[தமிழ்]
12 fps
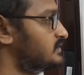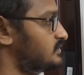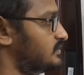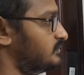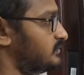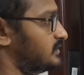ஸோ
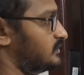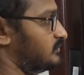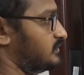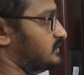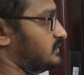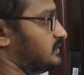இப்படி
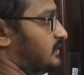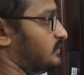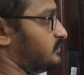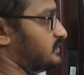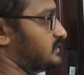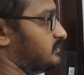இருக்கும்போது இந்த
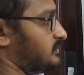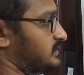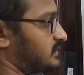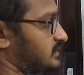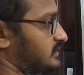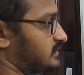அவுட்புட்ஸில்
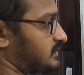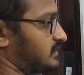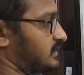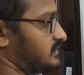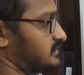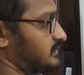பார்த்தீங்கன்னா அந்த
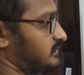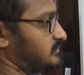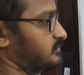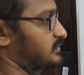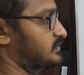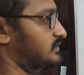கிராஸில் ஒன்
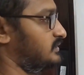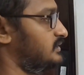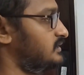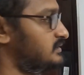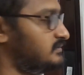போட்டுருங்க